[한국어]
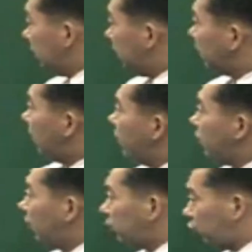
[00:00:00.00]
자, 그
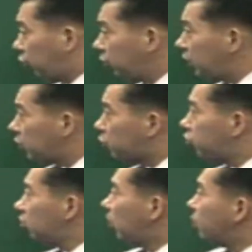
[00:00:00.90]
다음에요. 충이죠.
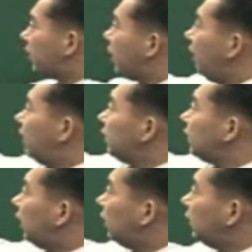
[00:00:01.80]
충은 뭡니까?
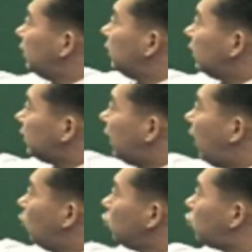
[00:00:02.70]
자,
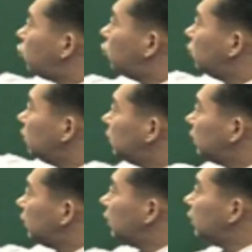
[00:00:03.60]
자오충.
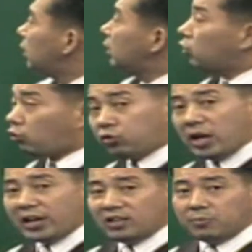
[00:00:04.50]

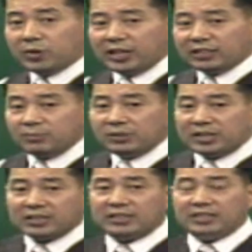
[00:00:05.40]
충의 개념은
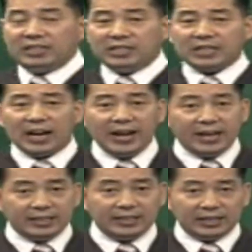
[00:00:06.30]
뭐라겠습니까?
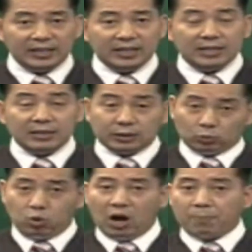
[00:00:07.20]
지지사행이, 즉
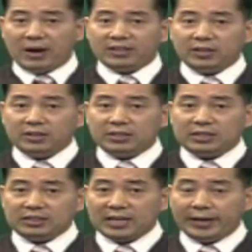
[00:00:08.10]
토가 빠져있는
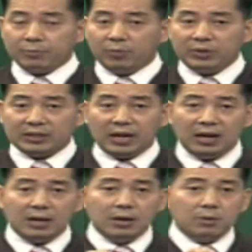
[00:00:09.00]
지지사행
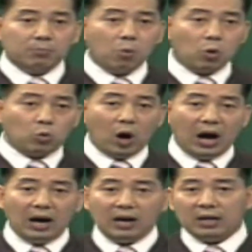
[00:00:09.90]
뭡니까?
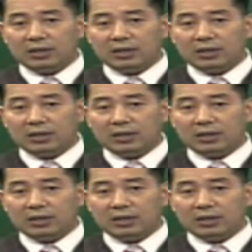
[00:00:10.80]
목과